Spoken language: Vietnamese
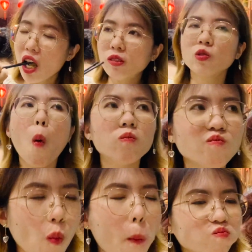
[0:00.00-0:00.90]
khác mình
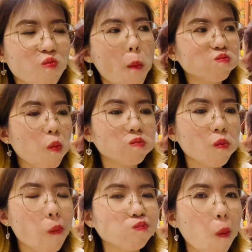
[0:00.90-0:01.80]
một chút, là mình chỉ chấm
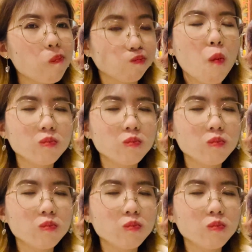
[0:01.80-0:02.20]
nước tương thôi.